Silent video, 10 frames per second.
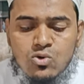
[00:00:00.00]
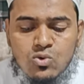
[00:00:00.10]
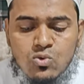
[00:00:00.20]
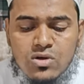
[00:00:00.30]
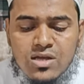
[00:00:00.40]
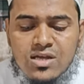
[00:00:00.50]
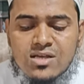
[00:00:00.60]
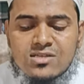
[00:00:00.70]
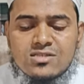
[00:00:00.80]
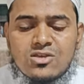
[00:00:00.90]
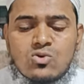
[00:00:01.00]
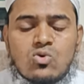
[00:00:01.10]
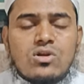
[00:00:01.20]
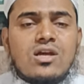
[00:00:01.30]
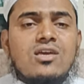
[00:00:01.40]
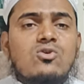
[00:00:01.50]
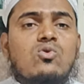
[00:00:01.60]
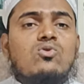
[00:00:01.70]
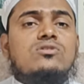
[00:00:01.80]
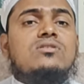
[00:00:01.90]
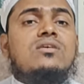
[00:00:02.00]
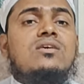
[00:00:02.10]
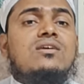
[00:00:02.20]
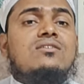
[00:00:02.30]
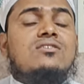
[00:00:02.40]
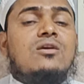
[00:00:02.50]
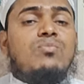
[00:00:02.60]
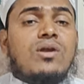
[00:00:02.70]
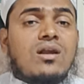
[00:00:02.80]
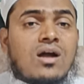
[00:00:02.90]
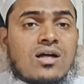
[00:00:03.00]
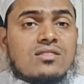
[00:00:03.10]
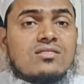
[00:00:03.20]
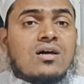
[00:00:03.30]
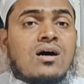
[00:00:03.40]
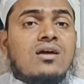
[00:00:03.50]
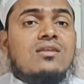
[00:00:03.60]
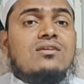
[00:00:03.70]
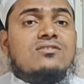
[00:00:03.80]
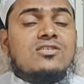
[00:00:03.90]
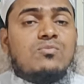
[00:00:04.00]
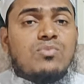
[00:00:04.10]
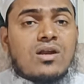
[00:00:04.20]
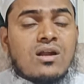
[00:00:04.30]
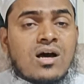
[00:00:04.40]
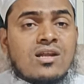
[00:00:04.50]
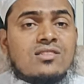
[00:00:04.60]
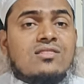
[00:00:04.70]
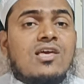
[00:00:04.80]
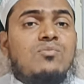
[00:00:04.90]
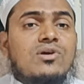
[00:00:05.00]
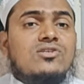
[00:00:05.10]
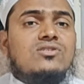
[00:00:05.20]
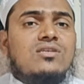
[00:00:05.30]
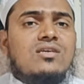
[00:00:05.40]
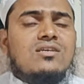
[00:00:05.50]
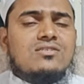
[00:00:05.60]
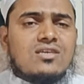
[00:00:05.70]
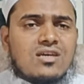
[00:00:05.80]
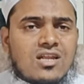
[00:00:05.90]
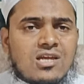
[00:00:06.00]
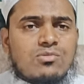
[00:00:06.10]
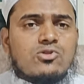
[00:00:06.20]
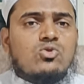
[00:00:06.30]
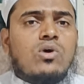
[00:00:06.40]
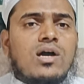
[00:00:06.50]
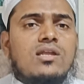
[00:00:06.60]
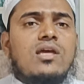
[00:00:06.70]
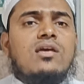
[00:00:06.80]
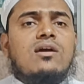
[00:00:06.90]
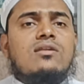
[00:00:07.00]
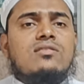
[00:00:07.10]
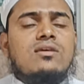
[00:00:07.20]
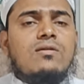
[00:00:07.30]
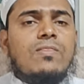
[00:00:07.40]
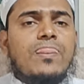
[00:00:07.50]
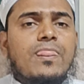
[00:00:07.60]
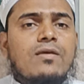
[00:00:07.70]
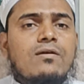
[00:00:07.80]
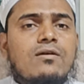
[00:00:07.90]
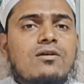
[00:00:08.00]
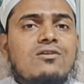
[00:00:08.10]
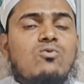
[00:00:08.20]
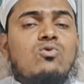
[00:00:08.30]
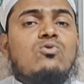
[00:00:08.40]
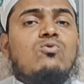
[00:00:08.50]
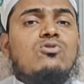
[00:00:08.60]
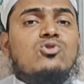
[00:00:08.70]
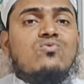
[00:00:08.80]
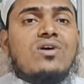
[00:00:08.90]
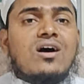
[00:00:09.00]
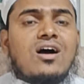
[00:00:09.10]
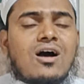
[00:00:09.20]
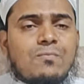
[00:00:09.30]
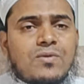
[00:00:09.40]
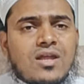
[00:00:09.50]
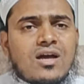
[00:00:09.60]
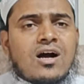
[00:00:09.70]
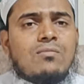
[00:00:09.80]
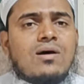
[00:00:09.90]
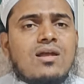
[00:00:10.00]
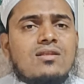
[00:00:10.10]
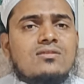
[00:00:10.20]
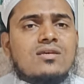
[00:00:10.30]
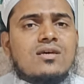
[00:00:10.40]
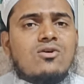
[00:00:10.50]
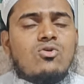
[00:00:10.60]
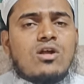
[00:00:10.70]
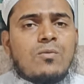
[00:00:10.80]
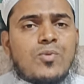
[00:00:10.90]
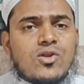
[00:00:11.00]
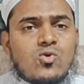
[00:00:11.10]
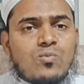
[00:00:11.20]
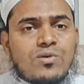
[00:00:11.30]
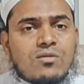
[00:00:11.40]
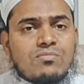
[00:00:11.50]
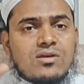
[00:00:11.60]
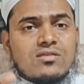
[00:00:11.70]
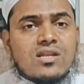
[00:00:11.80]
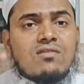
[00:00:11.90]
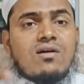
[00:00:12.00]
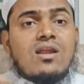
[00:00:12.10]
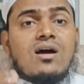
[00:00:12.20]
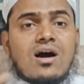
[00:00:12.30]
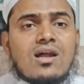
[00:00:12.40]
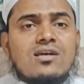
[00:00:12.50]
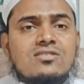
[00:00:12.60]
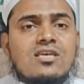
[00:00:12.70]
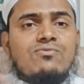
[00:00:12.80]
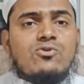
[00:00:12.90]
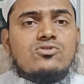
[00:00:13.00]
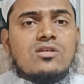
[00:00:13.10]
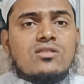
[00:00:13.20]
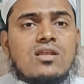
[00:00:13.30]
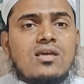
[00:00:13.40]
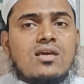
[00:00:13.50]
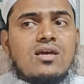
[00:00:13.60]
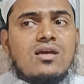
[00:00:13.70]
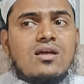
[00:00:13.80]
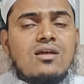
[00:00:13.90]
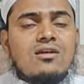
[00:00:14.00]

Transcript: रूहें किसी को नहीं कोसती किसी पर लान तान किसी पर लानत नहीं भेजती किसी के लिए बदुआएं नहीं करती उनको तो वहां अपने अमाल से और अपने ऊपर बीतने वाले हालात से ही फुर्सत नहीं है